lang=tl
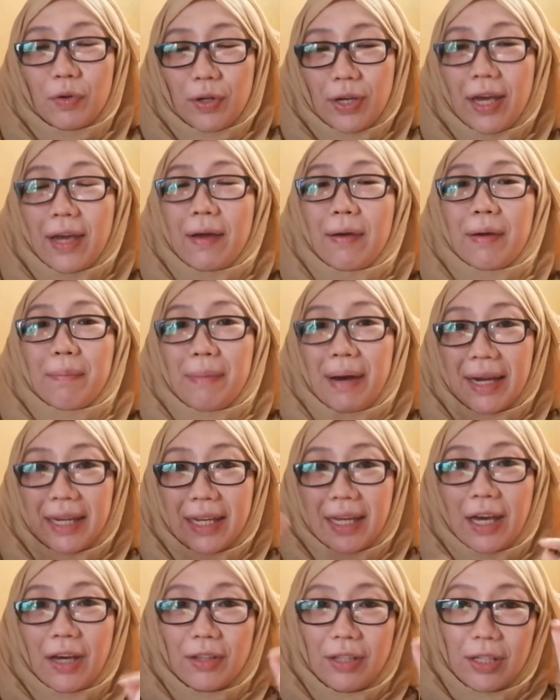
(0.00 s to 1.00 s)
Okay?
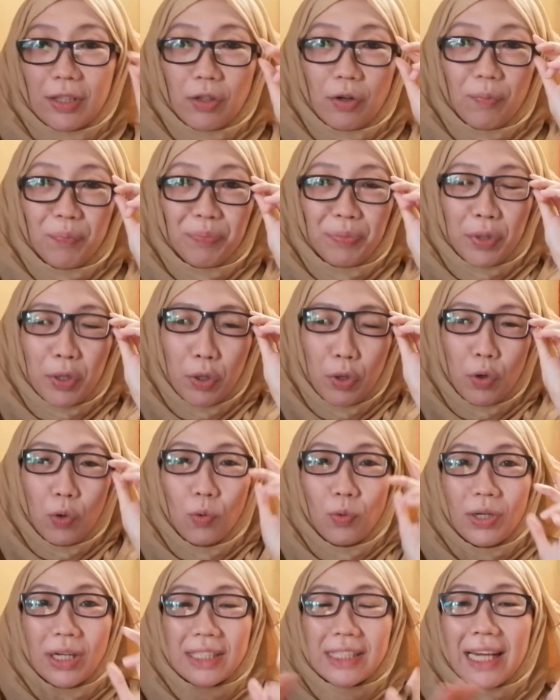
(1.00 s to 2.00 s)
Makinig kayo dito.
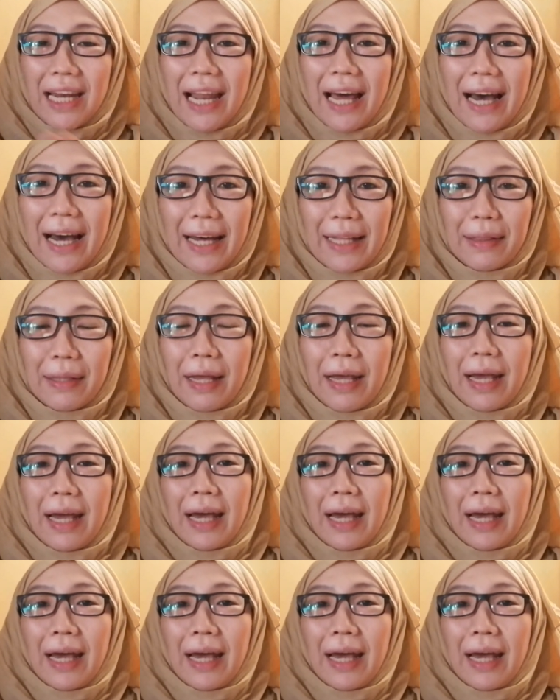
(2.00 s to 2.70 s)
Una sa lahat,